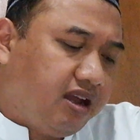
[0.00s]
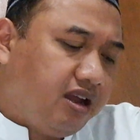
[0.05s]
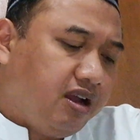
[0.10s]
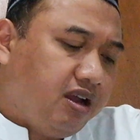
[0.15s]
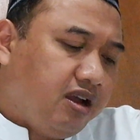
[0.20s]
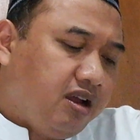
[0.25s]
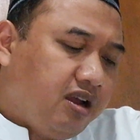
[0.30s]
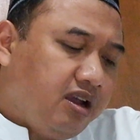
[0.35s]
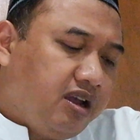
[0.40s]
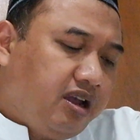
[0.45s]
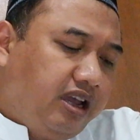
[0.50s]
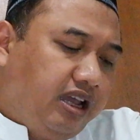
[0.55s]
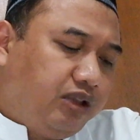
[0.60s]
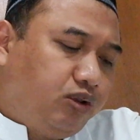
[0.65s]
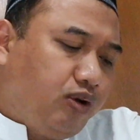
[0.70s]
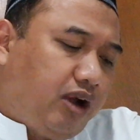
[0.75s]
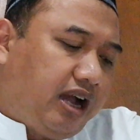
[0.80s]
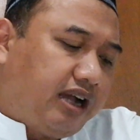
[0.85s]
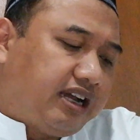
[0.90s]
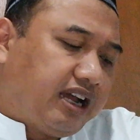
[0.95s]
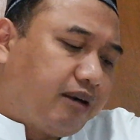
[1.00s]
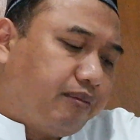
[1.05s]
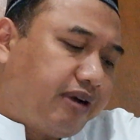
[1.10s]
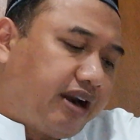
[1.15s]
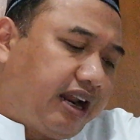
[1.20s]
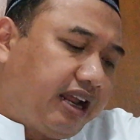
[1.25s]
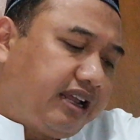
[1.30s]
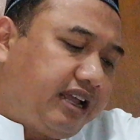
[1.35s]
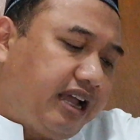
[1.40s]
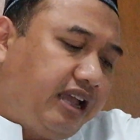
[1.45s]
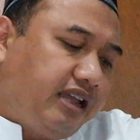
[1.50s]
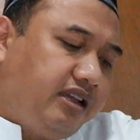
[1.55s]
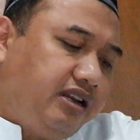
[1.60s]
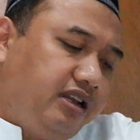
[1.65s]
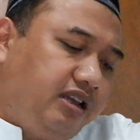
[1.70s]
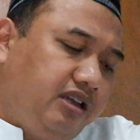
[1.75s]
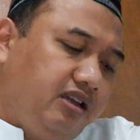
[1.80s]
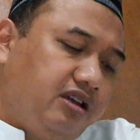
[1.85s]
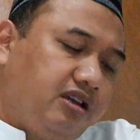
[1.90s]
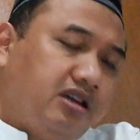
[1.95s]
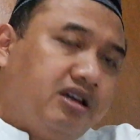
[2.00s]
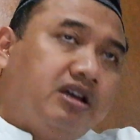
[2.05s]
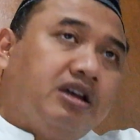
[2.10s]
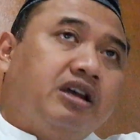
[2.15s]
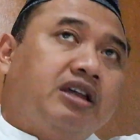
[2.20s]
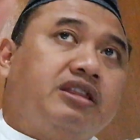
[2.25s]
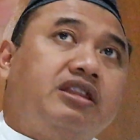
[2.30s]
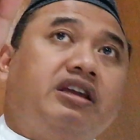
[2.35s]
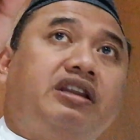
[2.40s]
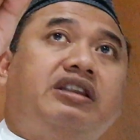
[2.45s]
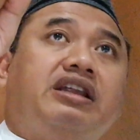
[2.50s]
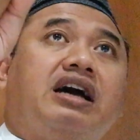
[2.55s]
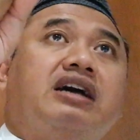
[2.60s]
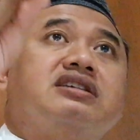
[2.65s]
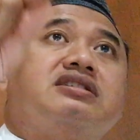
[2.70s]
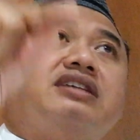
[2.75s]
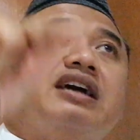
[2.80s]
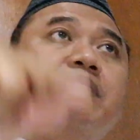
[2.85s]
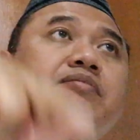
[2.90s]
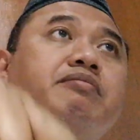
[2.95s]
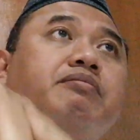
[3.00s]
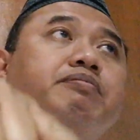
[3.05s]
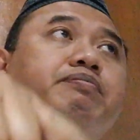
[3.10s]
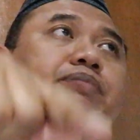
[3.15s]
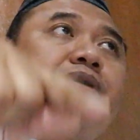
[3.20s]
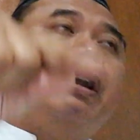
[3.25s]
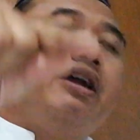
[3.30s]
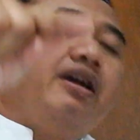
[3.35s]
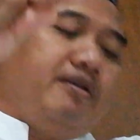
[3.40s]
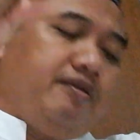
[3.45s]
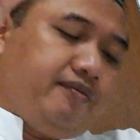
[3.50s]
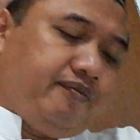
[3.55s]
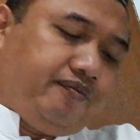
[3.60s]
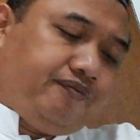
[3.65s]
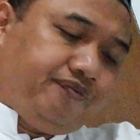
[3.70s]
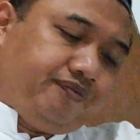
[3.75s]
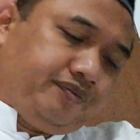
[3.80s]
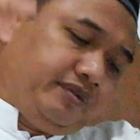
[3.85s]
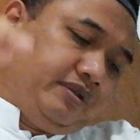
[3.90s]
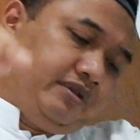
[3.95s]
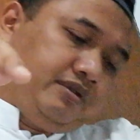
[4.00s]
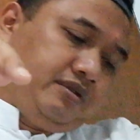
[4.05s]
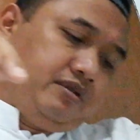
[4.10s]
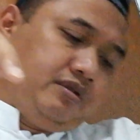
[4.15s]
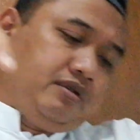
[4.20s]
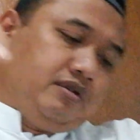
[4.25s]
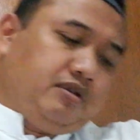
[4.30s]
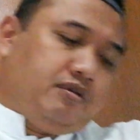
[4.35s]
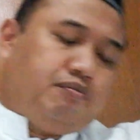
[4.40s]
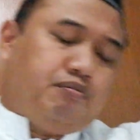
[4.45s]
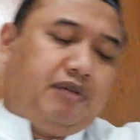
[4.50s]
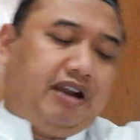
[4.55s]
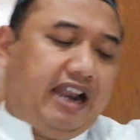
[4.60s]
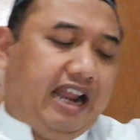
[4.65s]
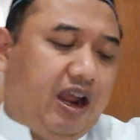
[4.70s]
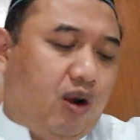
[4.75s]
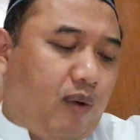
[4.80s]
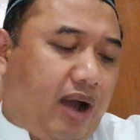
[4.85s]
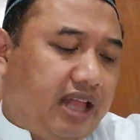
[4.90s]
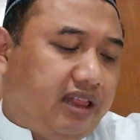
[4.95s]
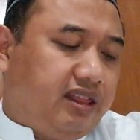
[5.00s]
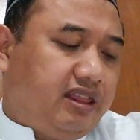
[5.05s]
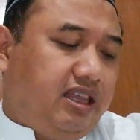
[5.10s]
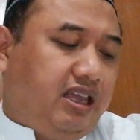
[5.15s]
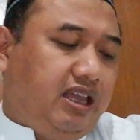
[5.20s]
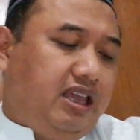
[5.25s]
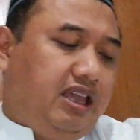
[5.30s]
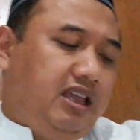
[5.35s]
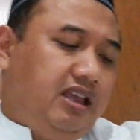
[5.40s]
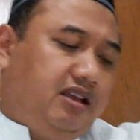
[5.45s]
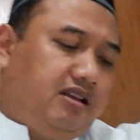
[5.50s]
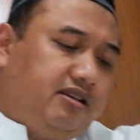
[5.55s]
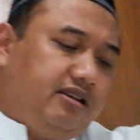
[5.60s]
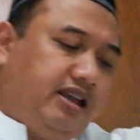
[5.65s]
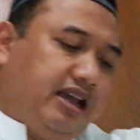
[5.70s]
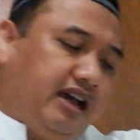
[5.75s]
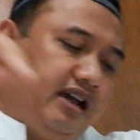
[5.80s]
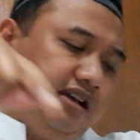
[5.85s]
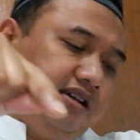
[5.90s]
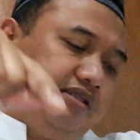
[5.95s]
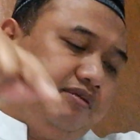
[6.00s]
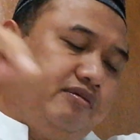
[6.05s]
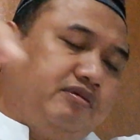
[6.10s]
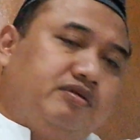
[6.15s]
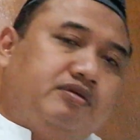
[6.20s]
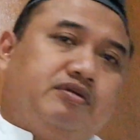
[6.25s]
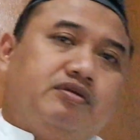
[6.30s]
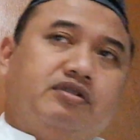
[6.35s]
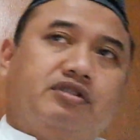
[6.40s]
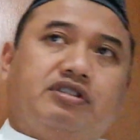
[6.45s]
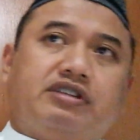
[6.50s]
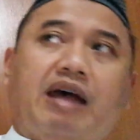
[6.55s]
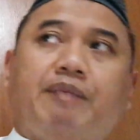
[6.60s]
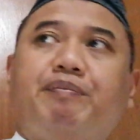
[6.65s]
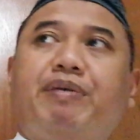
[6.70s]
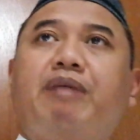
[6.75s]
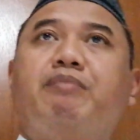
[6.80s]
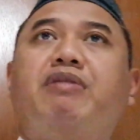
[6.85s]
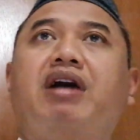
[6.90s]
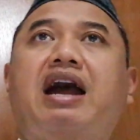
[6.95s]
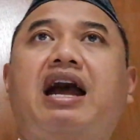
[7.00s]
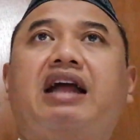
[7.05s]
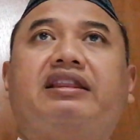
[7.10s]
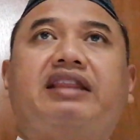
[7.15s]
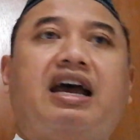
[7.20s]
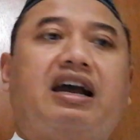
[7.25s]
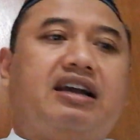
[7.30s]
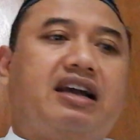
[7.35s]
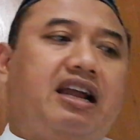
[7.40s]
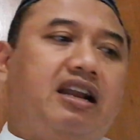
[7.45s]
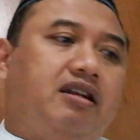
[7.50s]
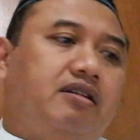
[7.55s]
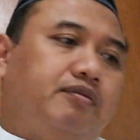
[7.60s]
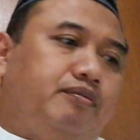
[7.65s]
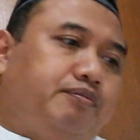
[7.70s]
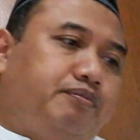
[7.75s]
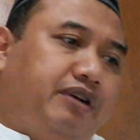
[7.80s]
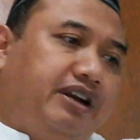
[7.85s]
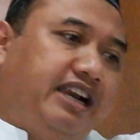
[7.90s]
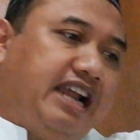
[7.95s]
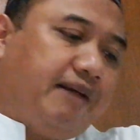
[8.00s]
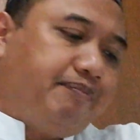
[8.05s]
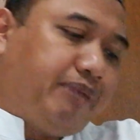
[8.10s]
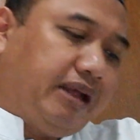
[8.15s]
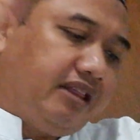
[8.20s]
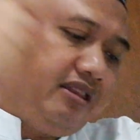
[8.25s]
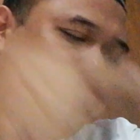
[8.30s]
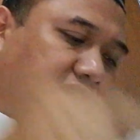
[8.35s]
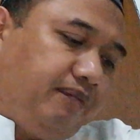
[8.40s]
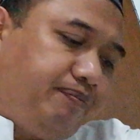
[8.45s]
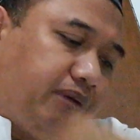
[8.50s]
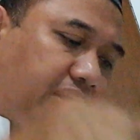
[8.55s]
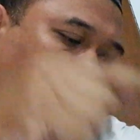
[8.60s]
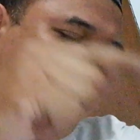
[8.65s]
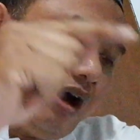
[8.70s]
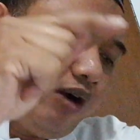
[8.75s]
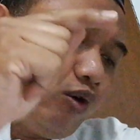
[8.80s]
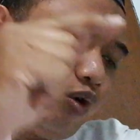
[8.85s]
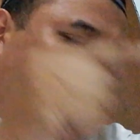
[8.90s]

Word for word: itu agar mereka ini tidak sampai melewati ya sampai mengatakan pendapatnya bahwa Quran